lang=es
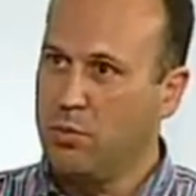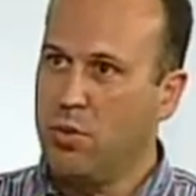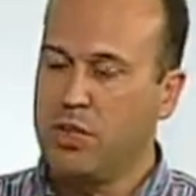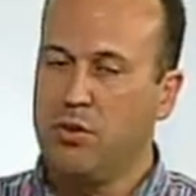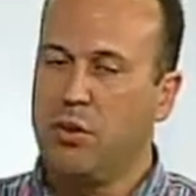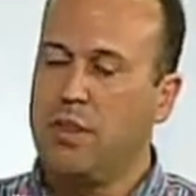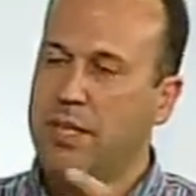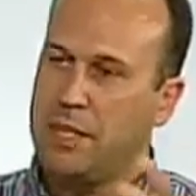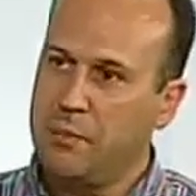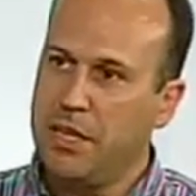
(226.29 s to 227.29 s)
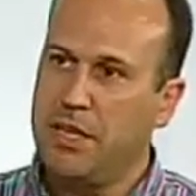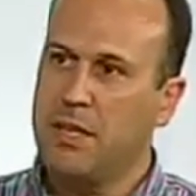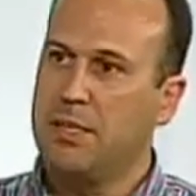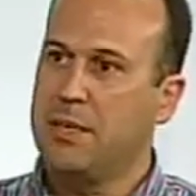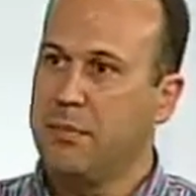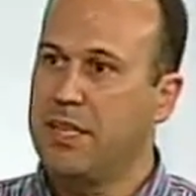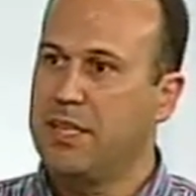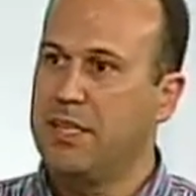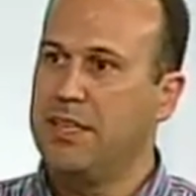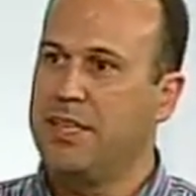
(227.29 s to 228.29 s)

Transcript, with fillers: Por lo tanto, en cierta medida, esa parte,